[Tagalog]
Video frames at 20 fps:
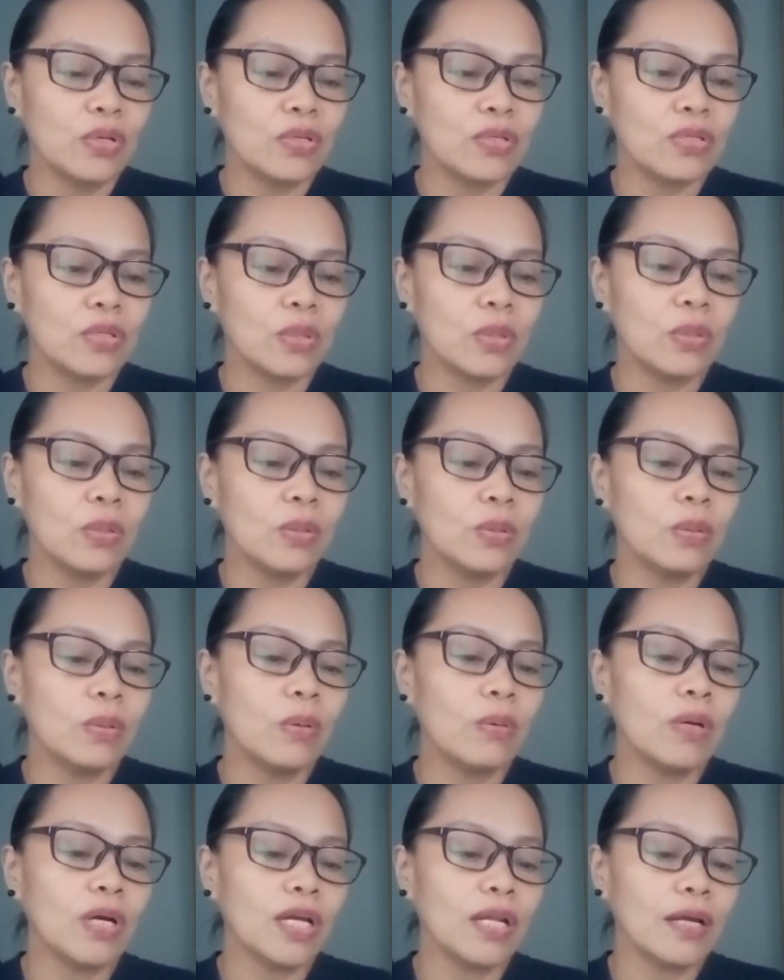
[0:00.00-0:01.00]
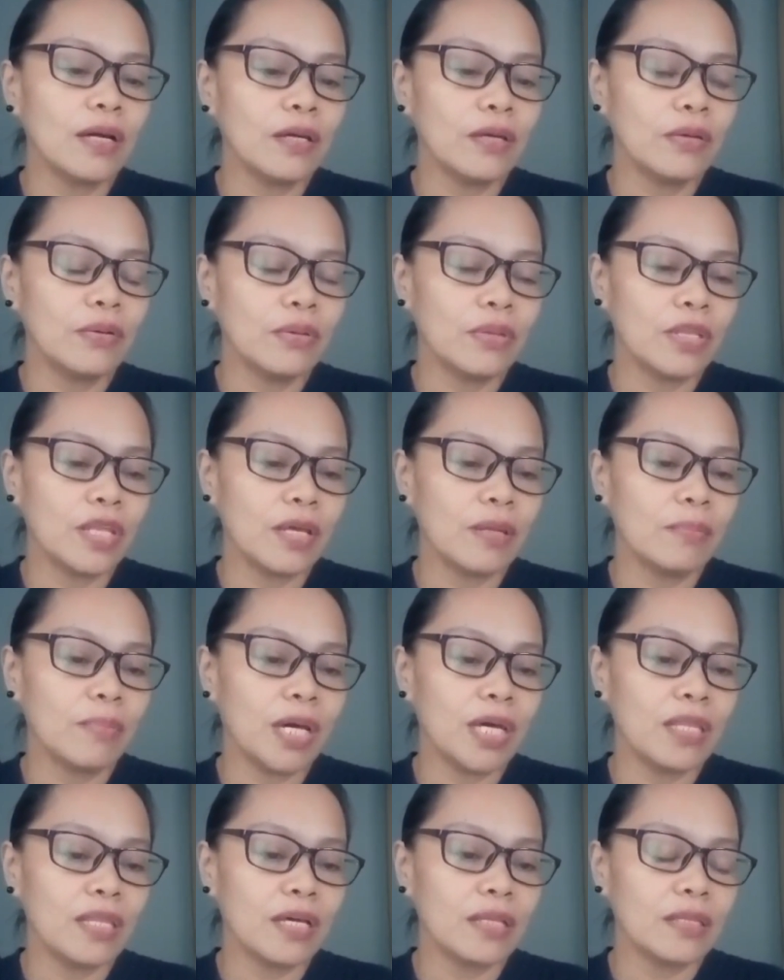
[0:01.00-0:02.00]
So, okay lang yun. Then,
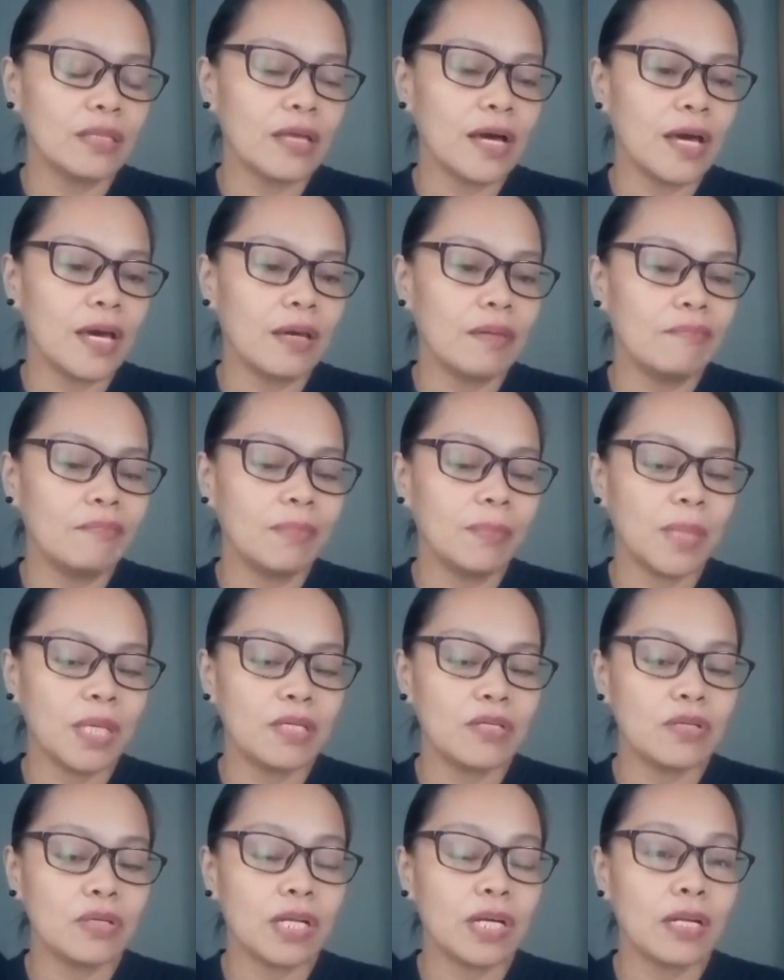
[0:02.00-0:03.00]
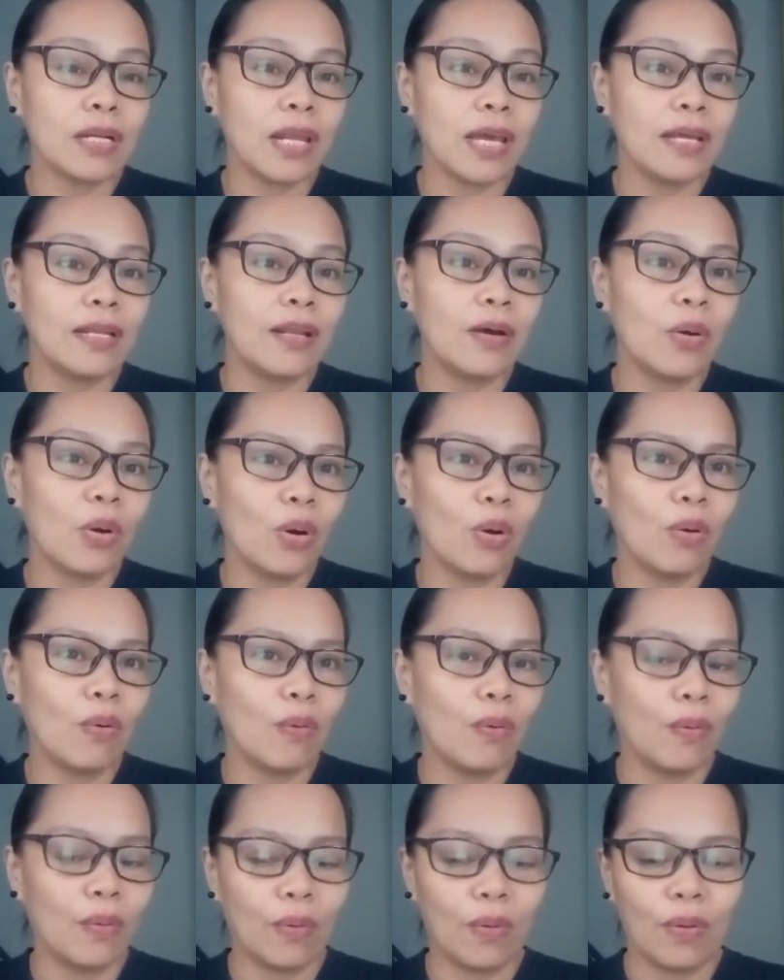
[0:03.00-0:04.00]
by that time, medyo naglaylaw
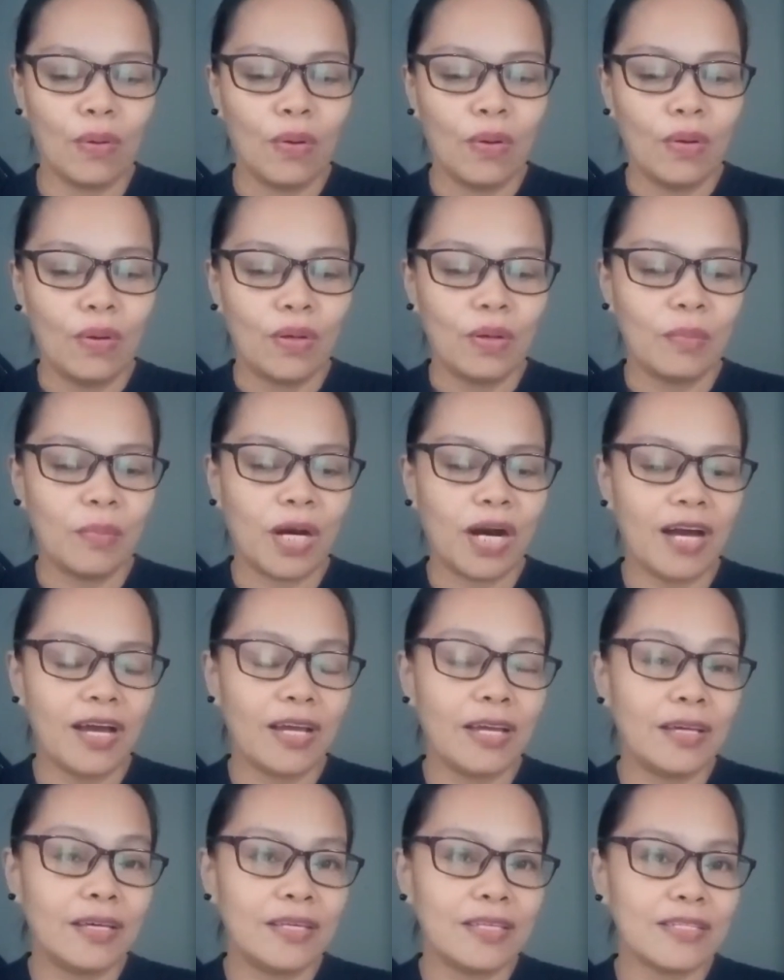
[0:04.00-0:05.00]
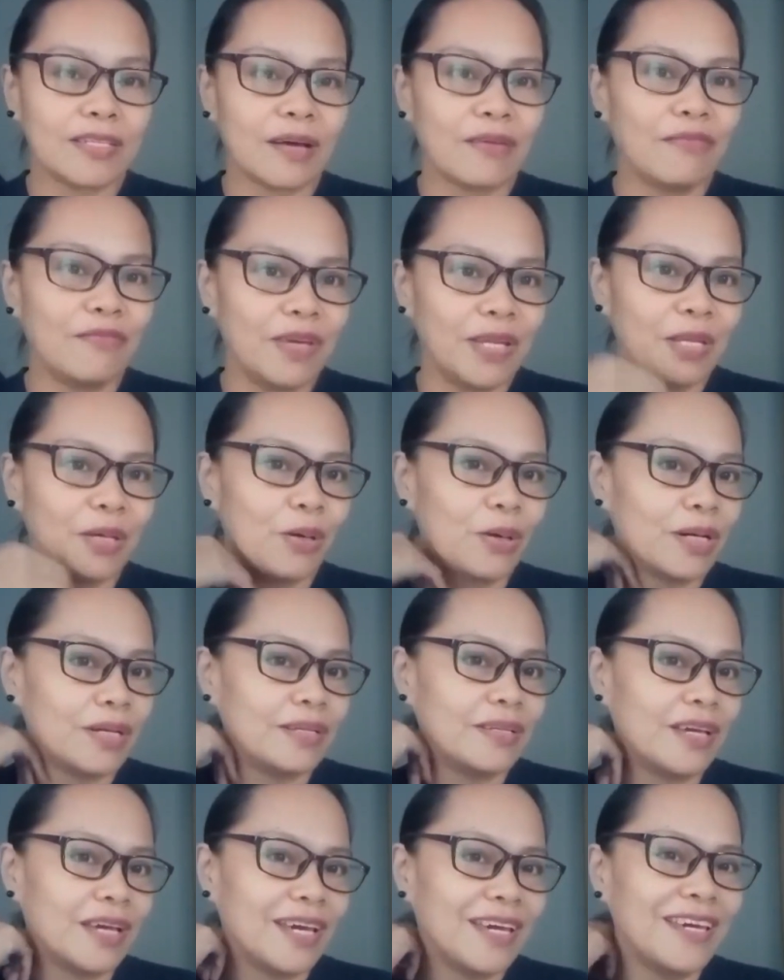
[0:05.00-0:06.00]
ako. Mga isang video a
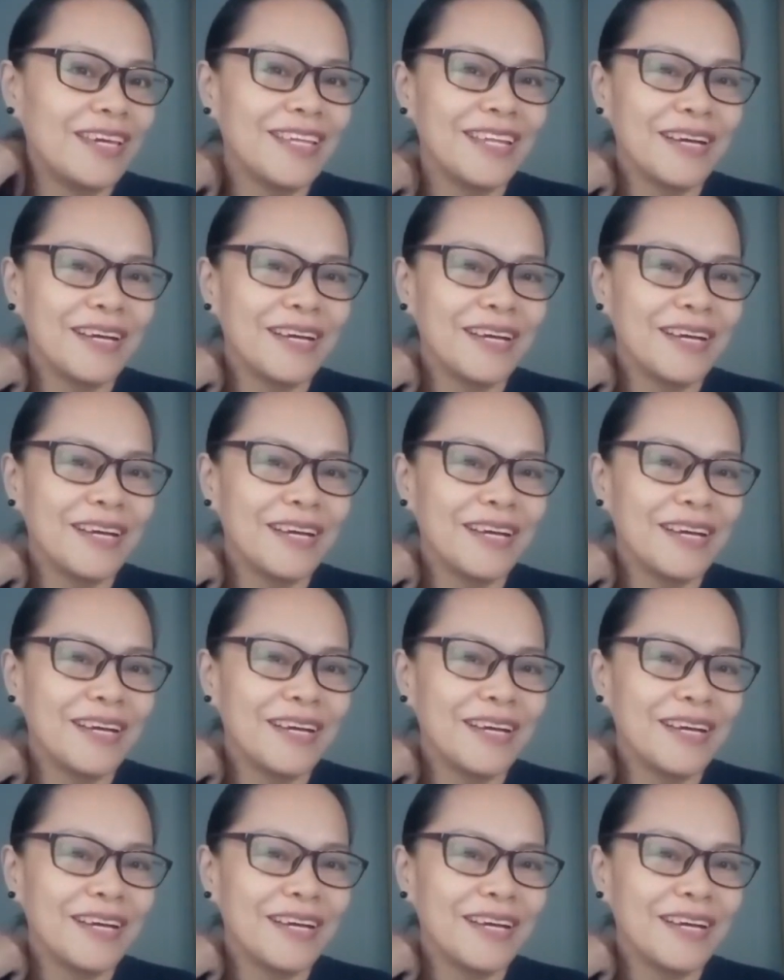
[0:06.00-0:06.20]
day.